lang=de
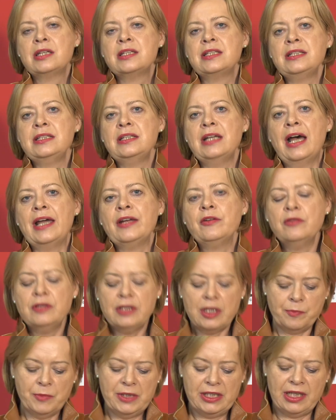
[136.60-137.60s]
Die
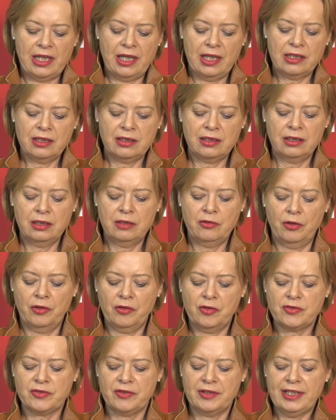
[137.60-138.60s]
100 Milliarden
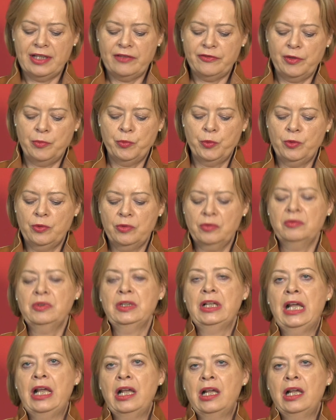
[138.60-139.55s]
Euro Sondervermögen